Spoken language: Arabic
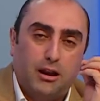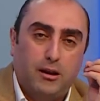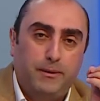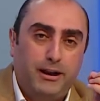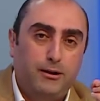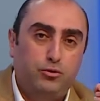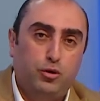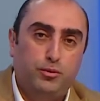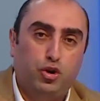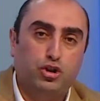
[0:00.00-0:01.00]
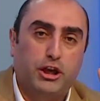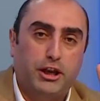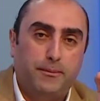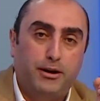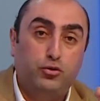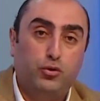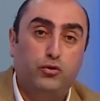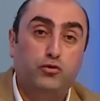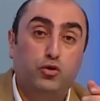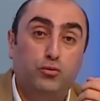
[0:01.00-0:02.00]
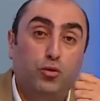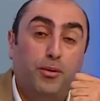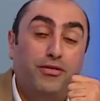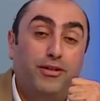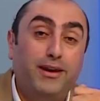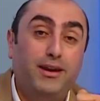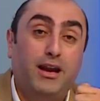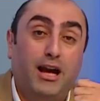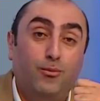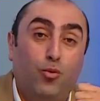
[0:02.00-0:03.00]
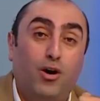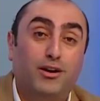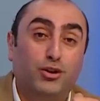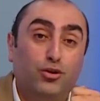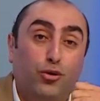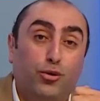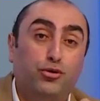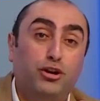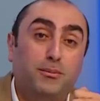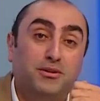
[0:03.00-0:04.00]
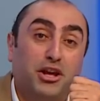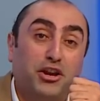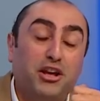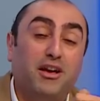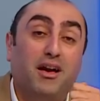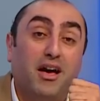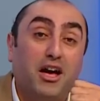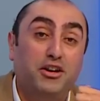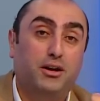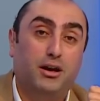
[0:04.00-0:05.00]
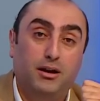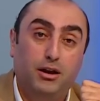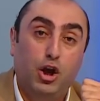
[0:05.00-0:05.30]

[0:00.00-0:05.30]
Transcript: الله بيعلم شو بتحط غرامات ورسوم وبتضيق على المواطن الاردني بطريقه خانقه